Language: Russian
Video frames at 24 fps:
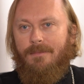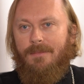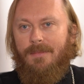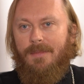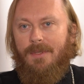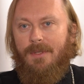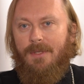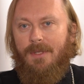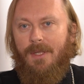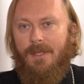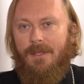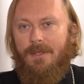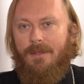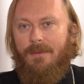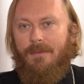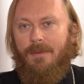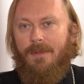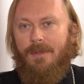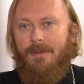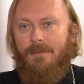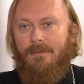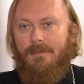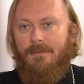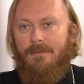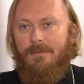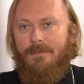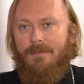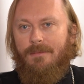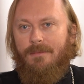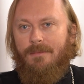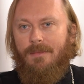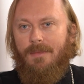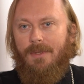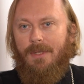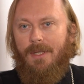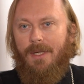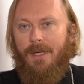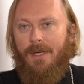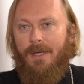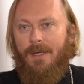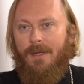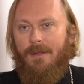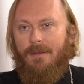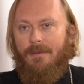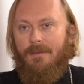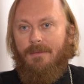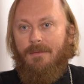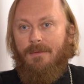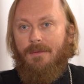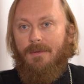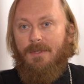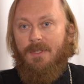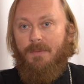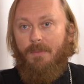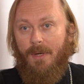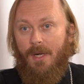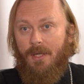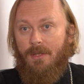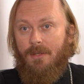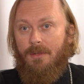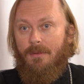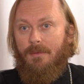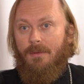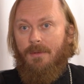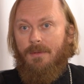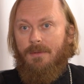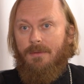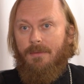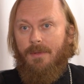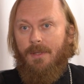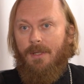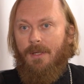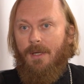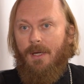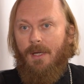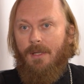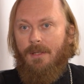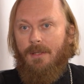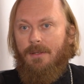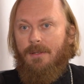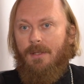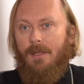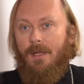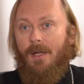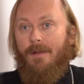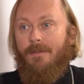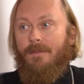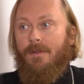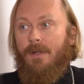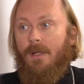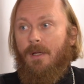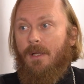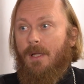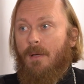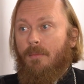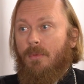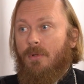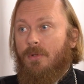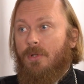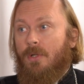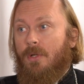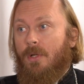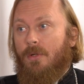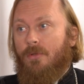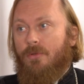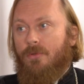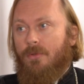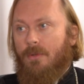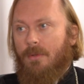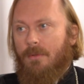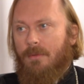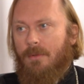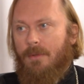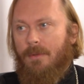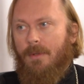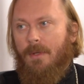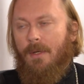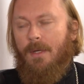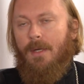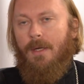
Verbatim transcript: с детства я спрашивал своих родителей о а вере. Я был не крещенный.